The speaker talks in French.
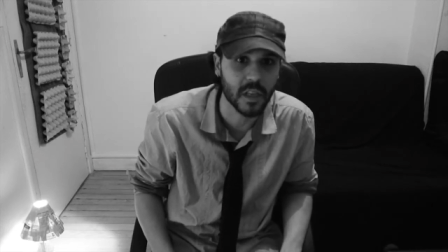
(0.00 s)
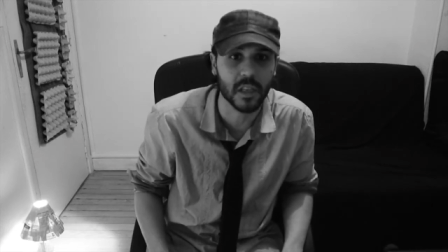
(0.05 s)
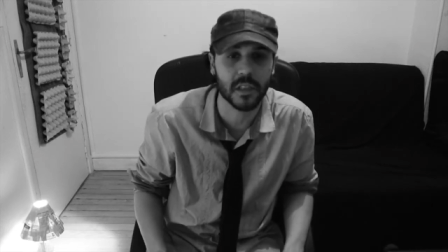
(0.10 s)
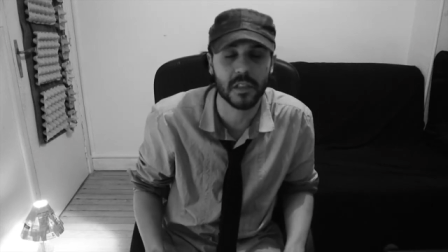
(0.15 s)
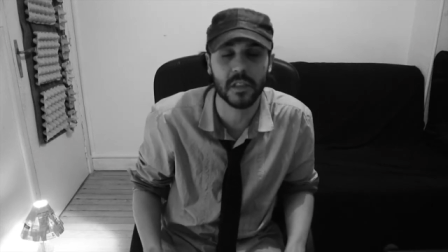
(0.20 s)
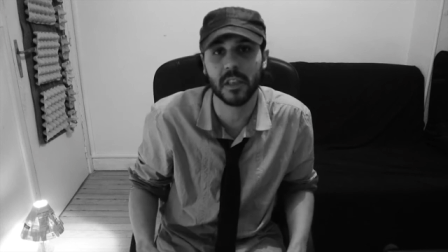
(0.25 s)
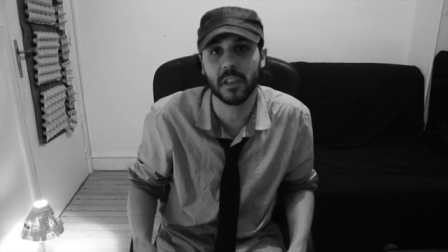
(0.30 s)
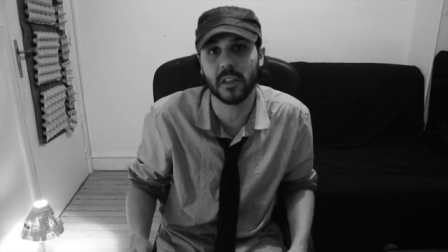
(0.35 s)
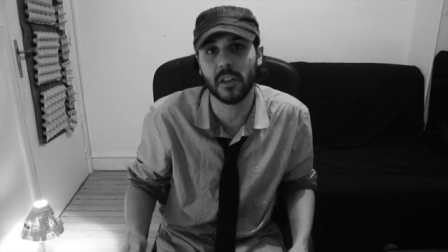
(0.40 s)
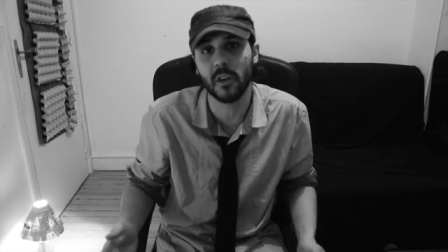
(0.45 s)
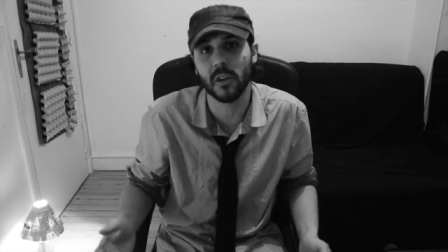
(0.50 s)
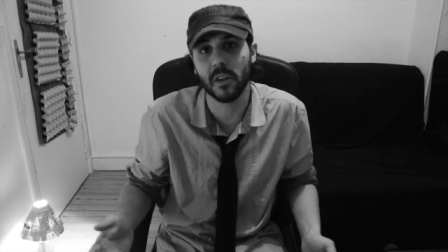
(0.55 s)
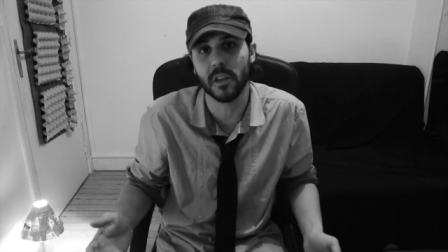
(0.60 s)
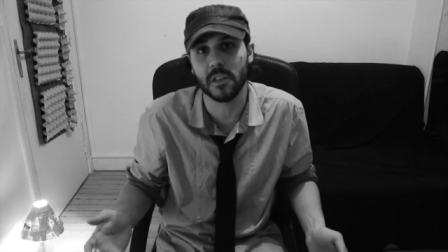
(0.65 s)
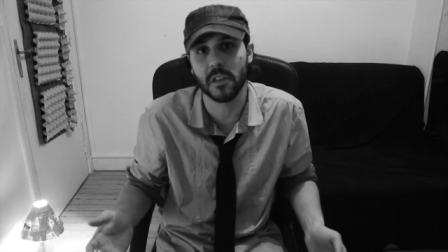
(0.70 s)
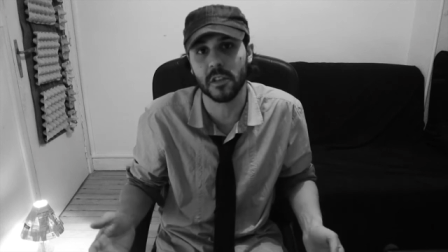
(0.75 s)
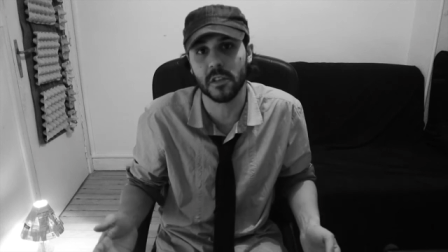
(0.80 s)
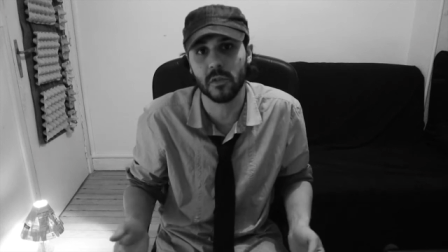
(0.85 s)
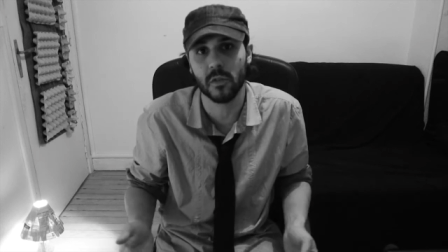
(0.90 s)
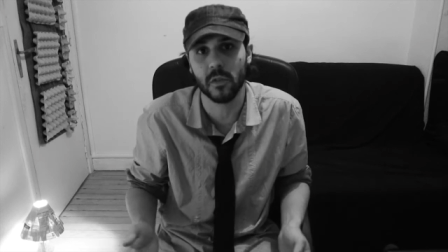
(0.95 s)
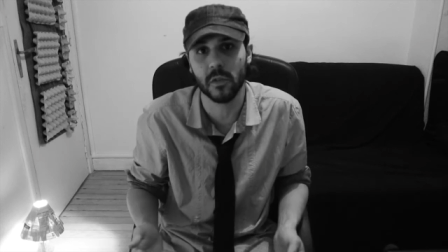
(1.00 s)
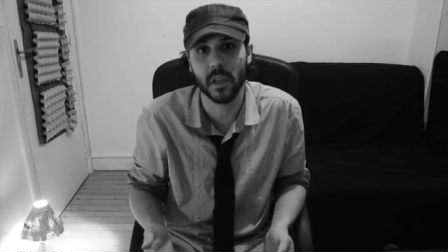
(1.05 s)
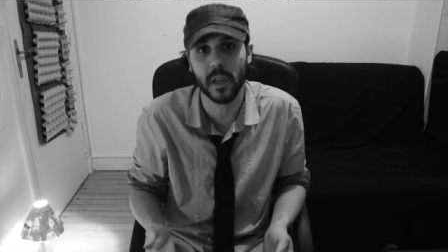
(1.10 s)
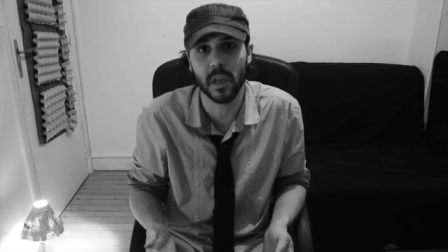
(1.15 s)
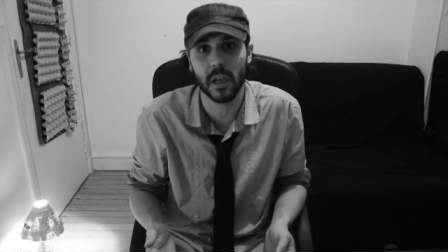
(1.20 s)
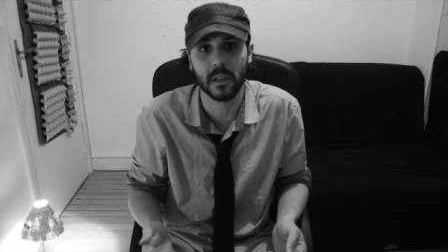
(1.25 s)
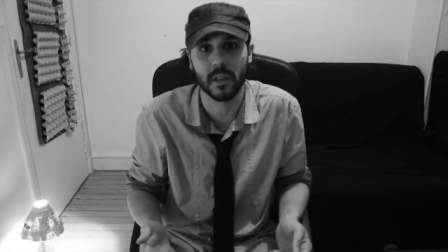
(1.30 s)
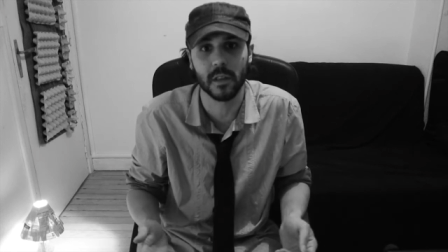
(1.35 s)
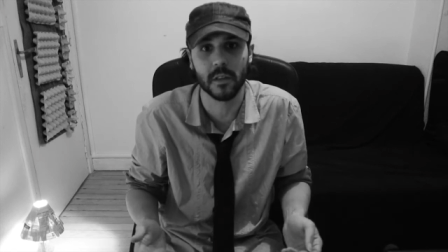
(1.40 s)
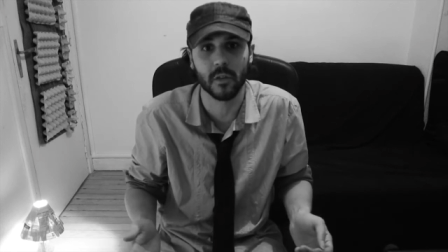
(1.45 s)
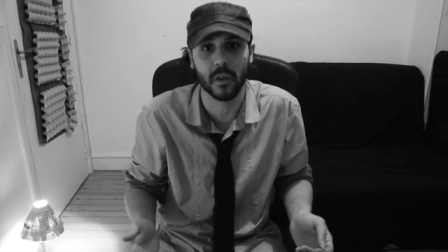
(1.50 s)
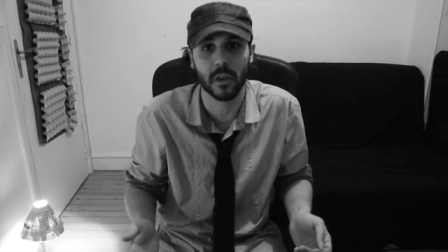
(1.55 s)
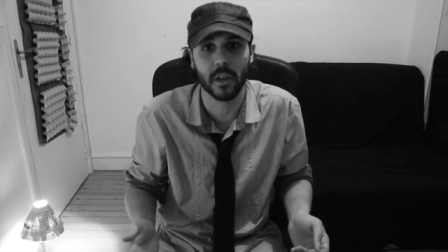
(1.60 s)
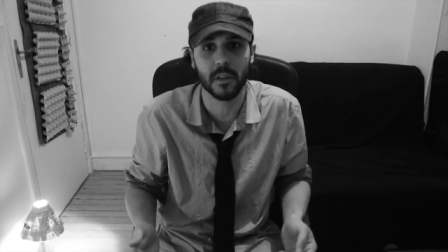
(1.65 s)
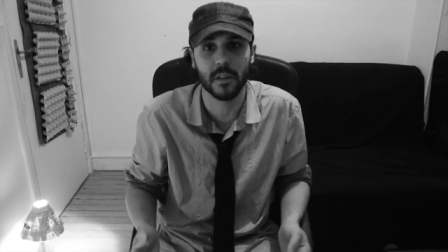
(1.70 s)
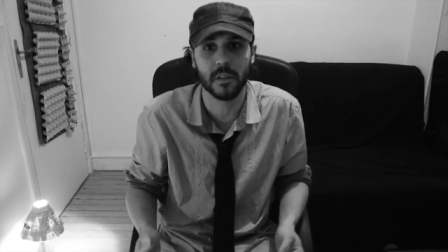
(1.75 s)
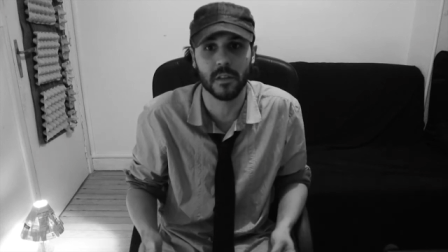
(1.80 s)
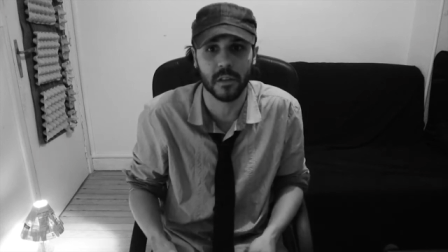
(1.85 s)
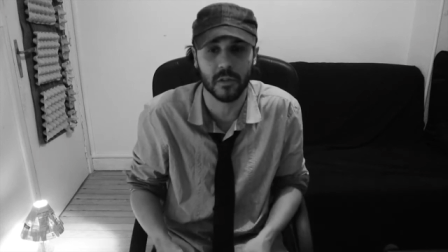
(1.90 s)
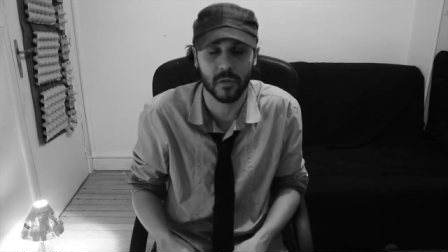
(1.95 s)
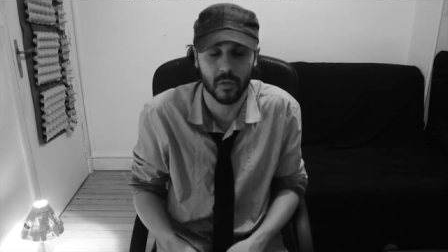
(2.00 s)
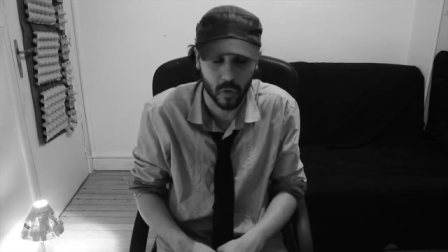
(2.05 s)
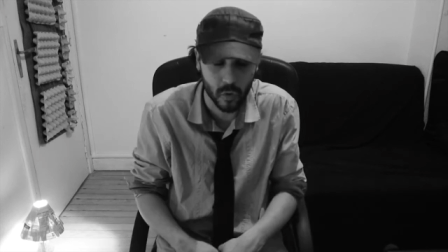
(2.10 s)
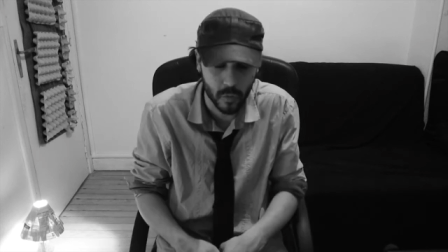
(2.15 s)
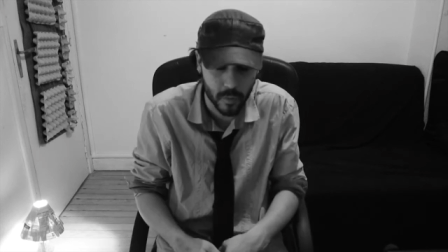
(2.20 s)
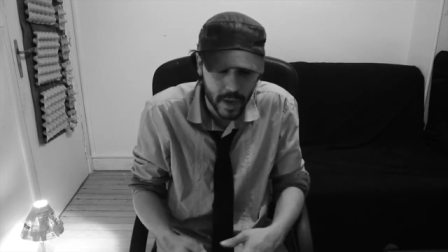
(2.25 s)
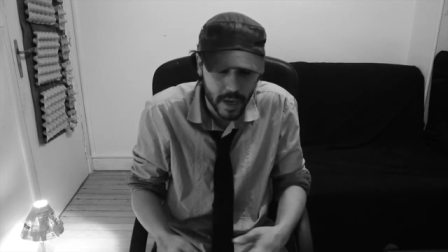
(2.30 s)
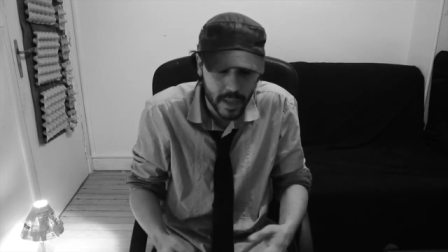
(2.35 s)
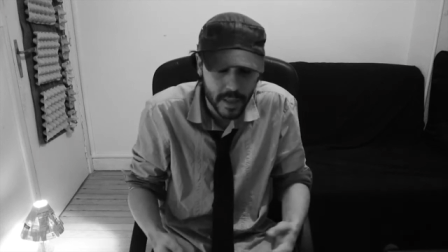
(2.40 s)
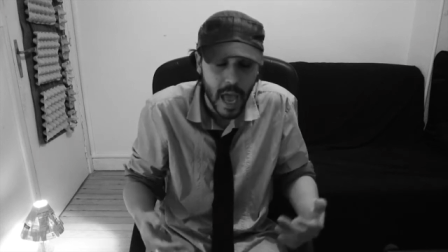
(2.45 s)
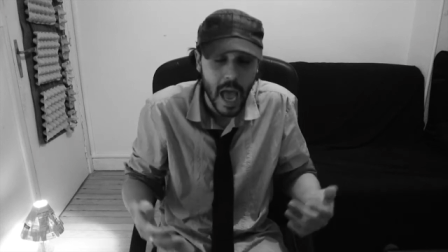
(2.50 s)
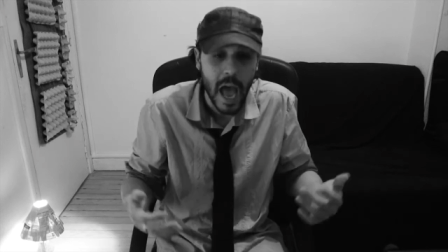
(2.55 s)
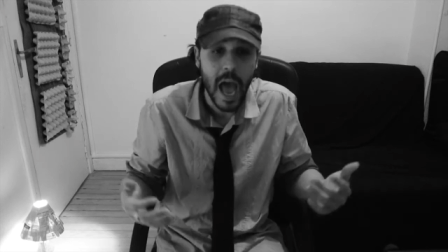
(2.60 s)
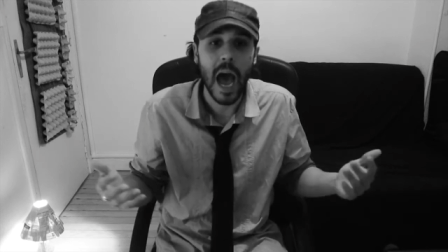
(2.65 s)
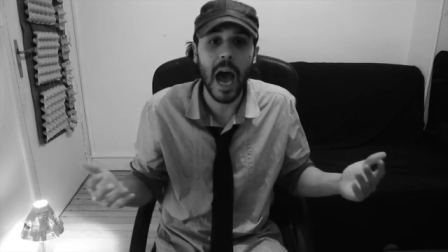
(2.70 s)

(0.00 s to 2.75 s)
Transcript: incitant les gestionnaires des organisations humaines